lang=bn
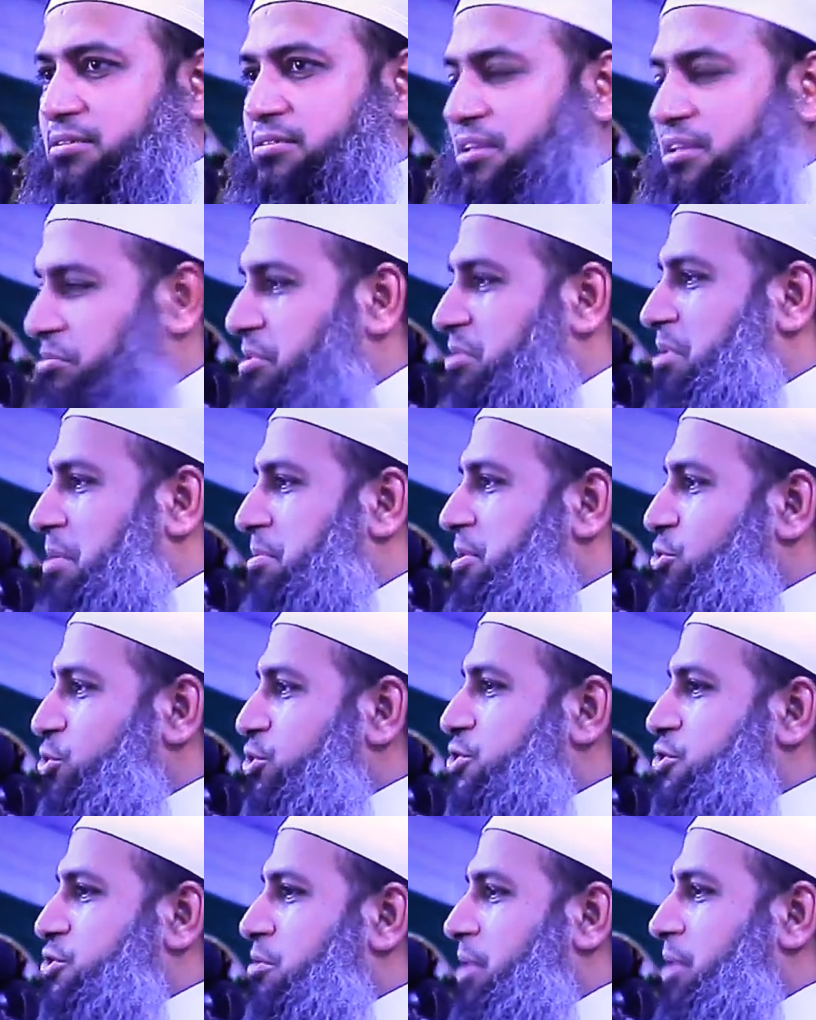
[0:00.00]
তেমনি ভাবে
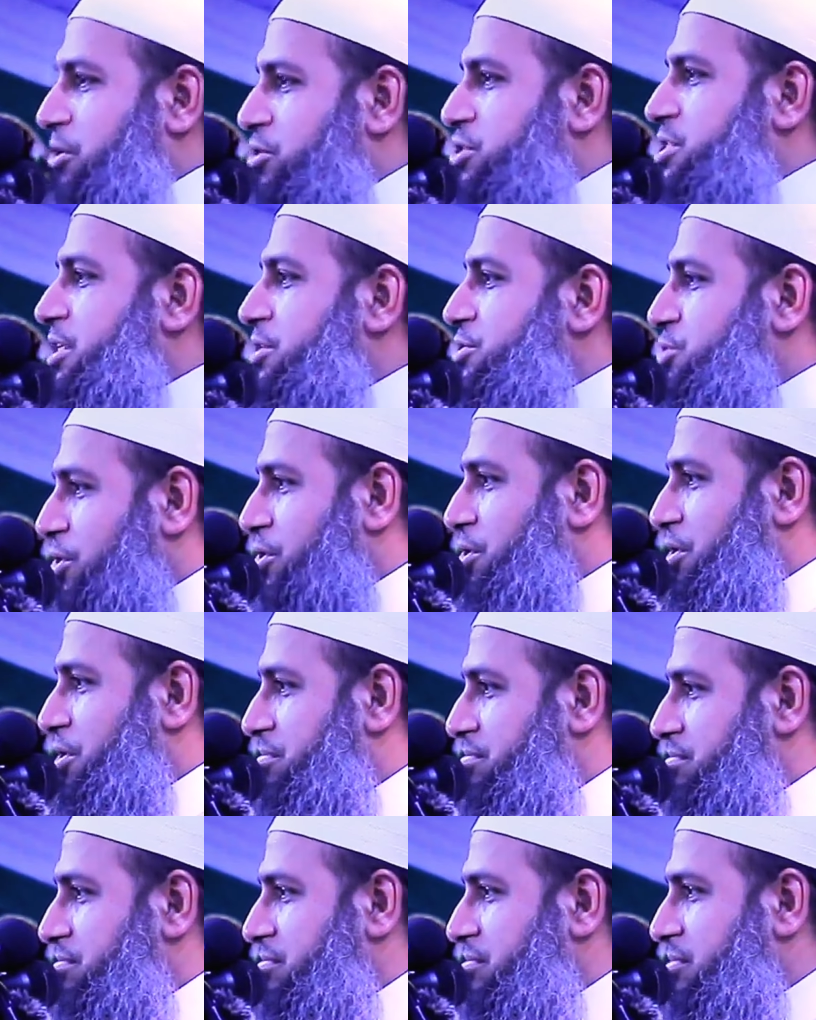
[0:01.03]
দুস্থ মানুষের জন্য
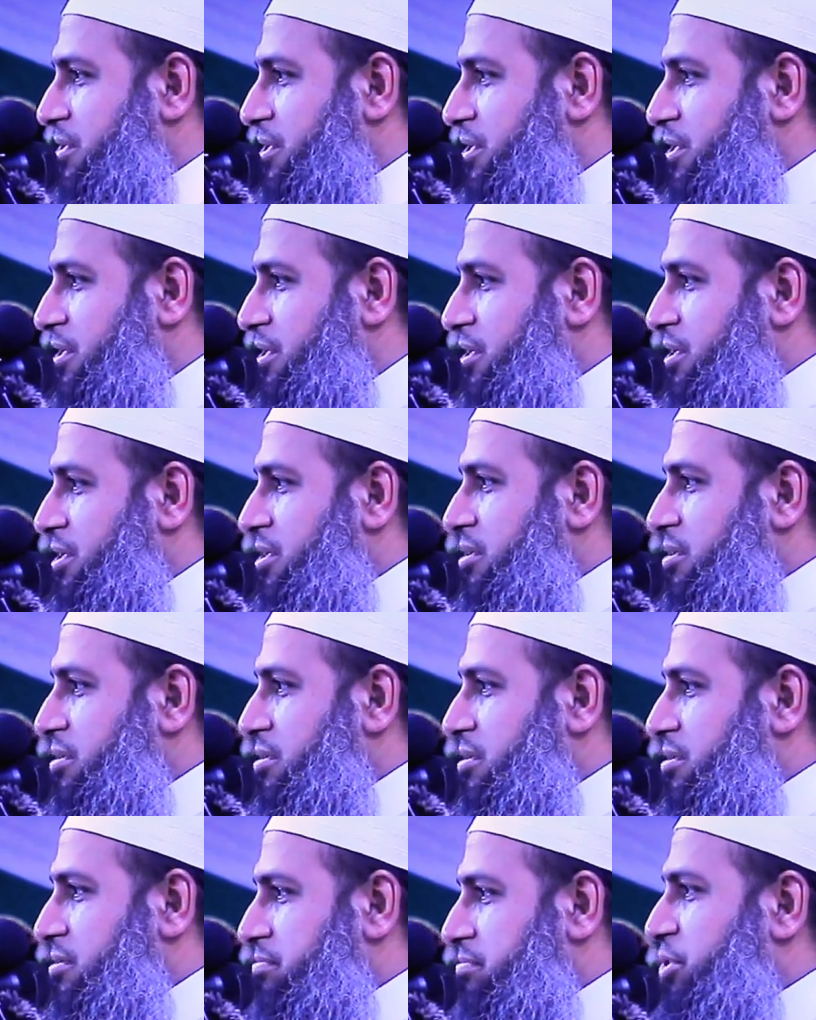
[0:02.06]

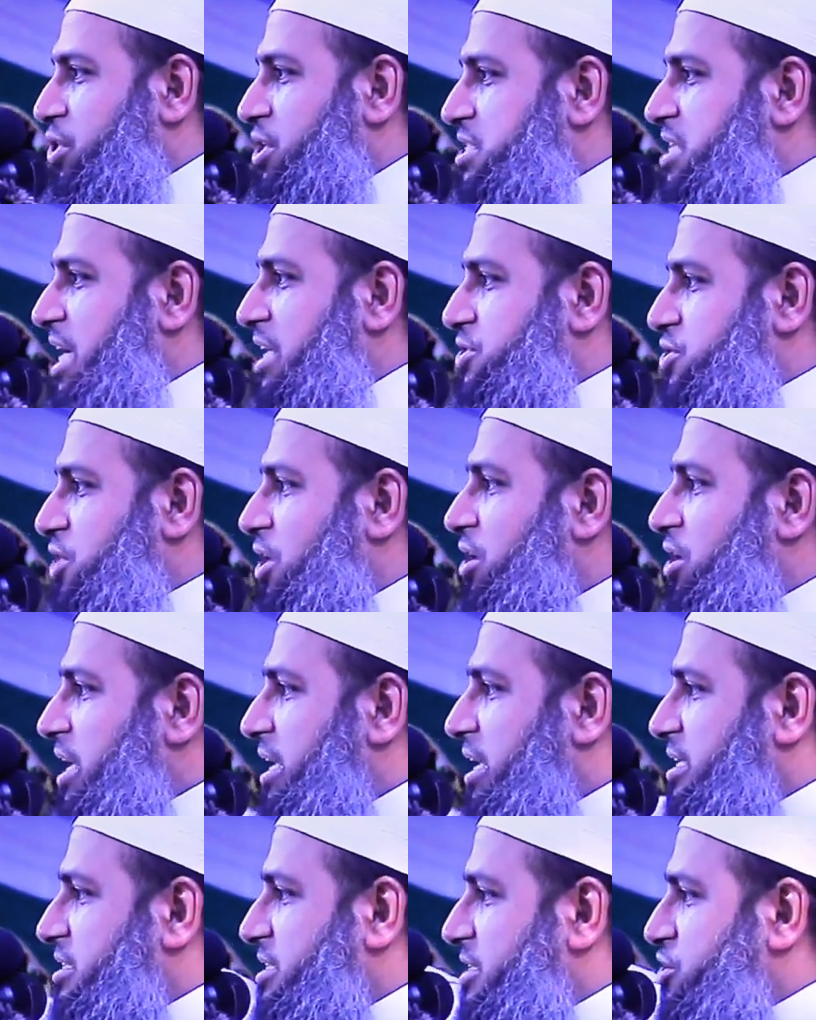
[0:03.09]
বরিশাল
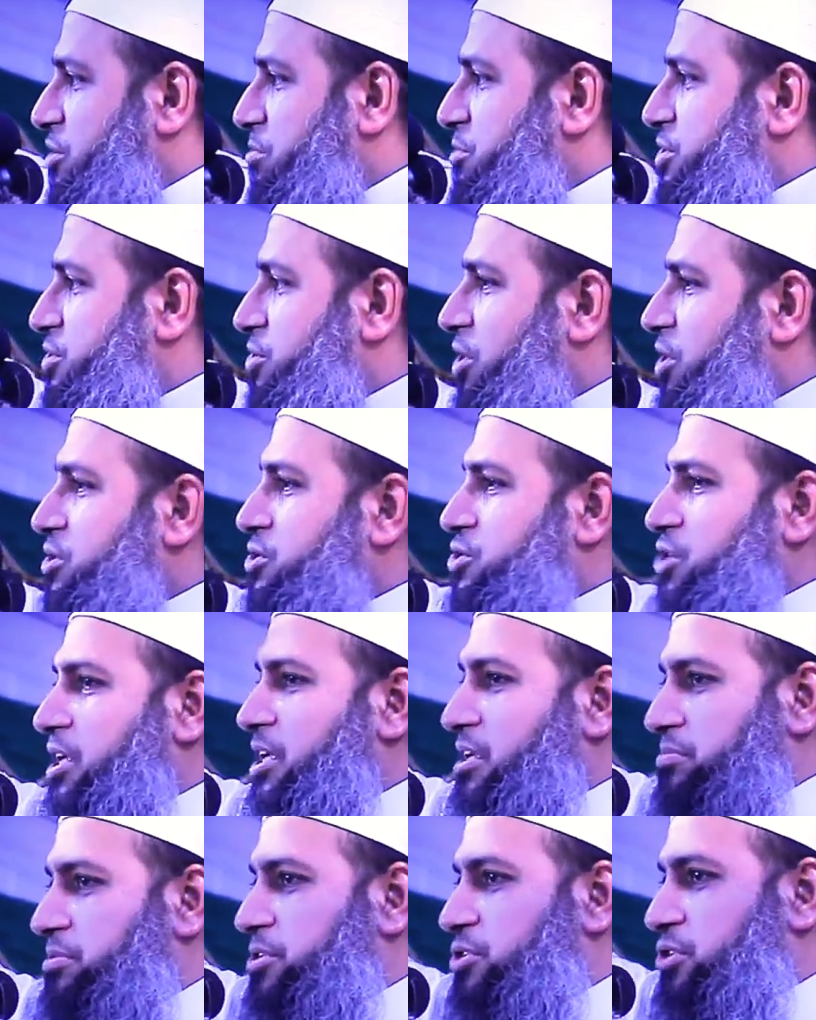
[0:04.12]
সহকারে যে সমস্ত
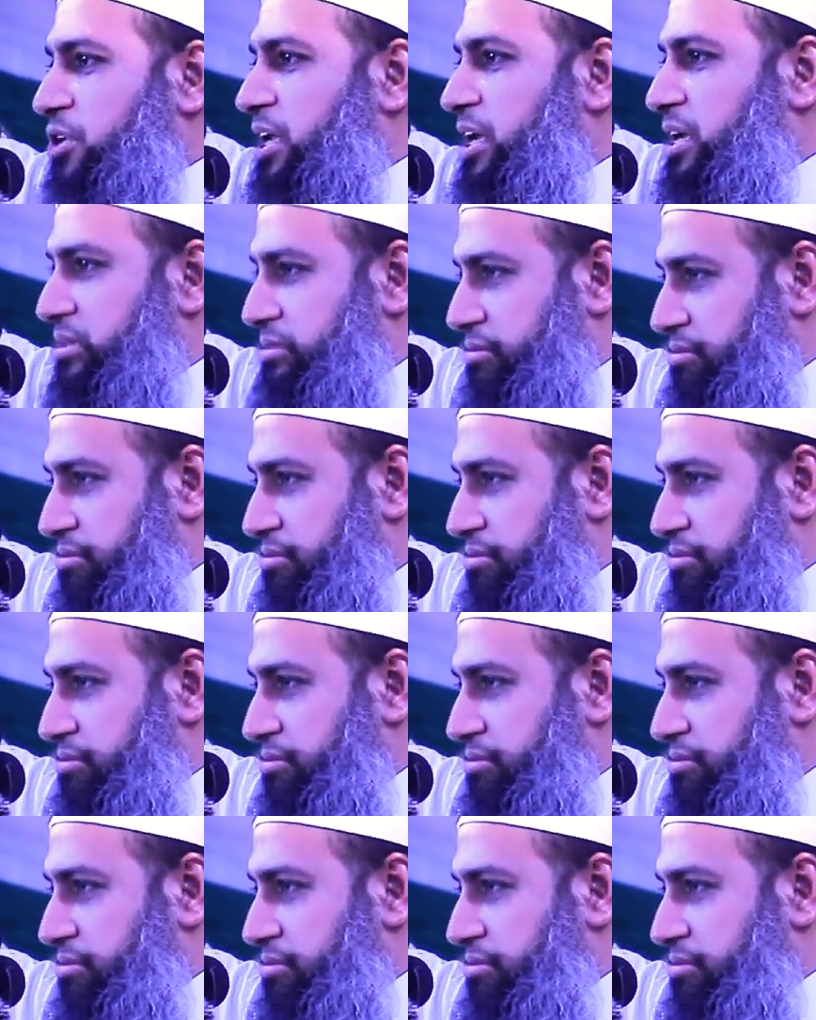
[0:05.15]
অঞ্চলের ভিতরে